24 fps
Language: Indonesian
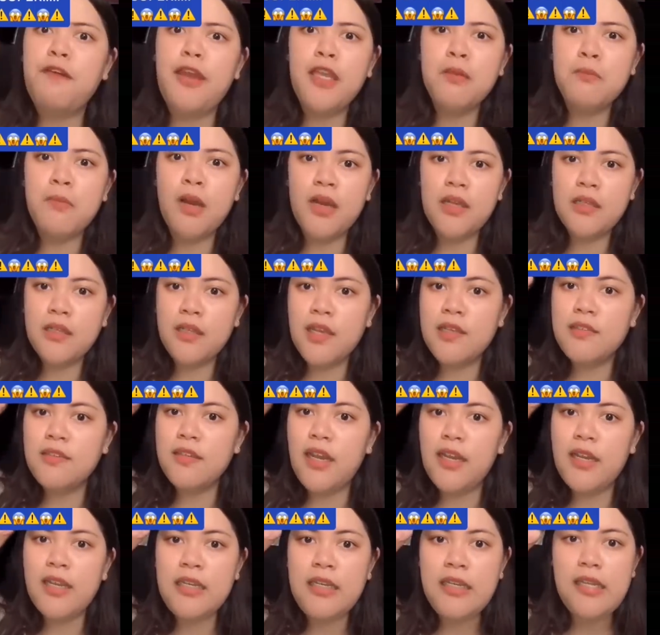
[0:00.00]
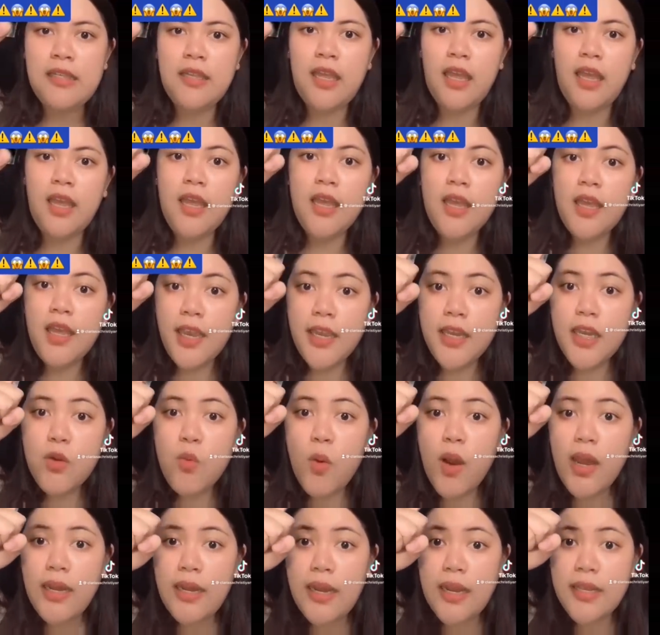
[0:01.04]
banget guys kalian lihat deh. Ini
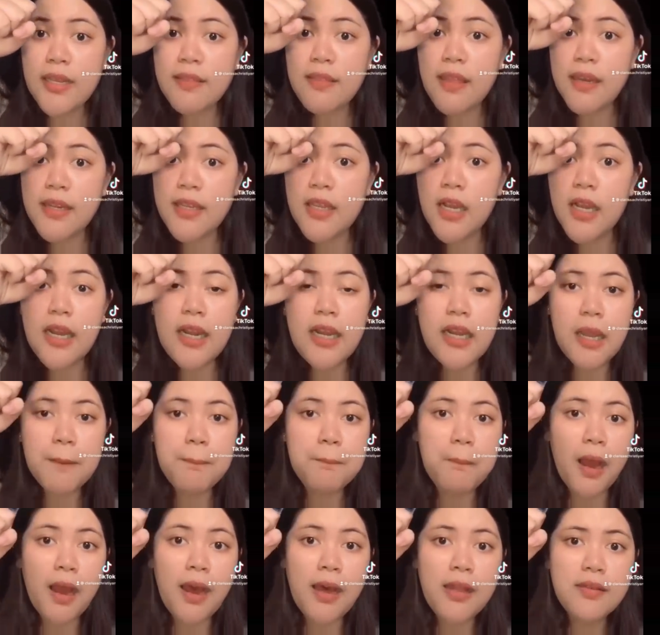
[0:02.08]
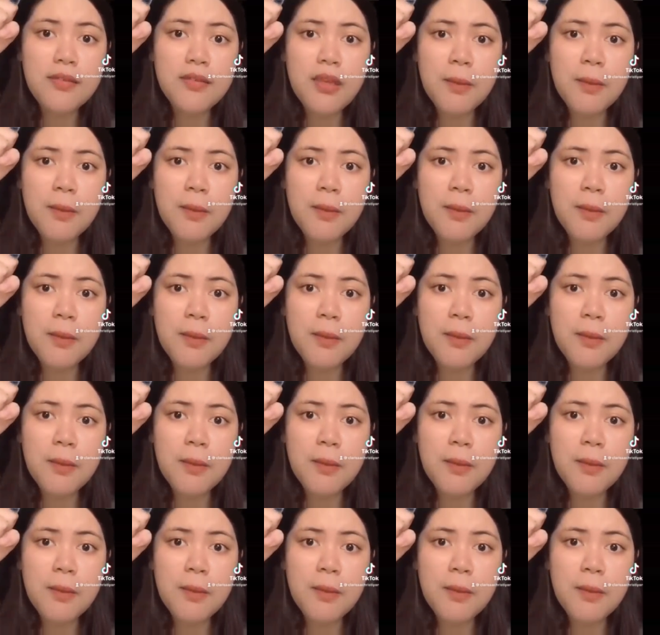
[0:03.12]
warnanya tadinya gelap banget sampai